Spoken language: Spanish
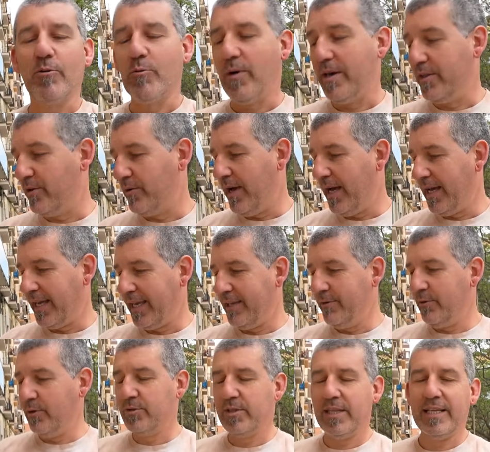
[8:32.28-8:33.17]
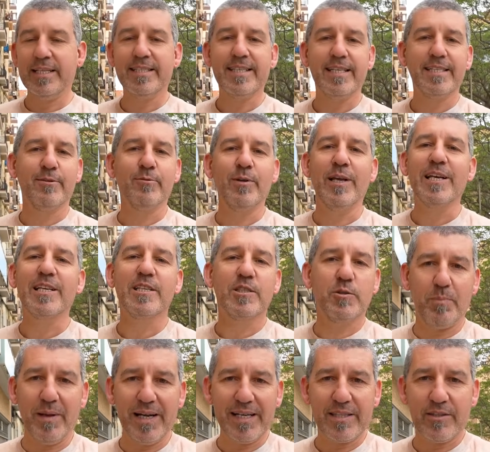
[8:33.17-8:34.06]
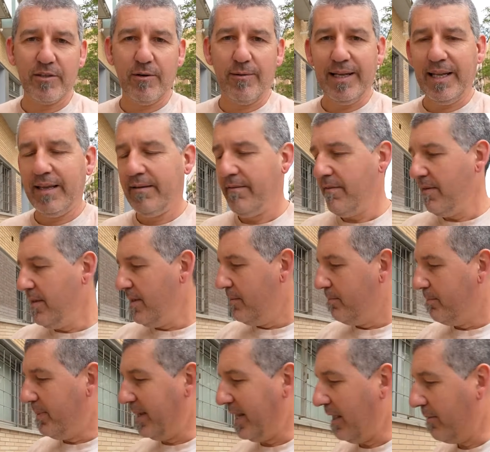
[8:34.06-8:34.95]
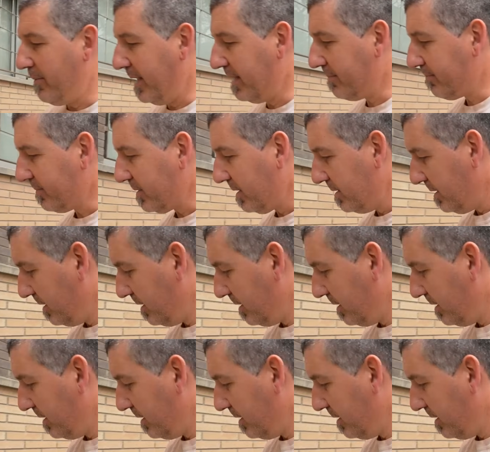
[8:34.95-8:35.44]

al cuadro. Aquí no tienes que ser un experto, ¿vale? Para ver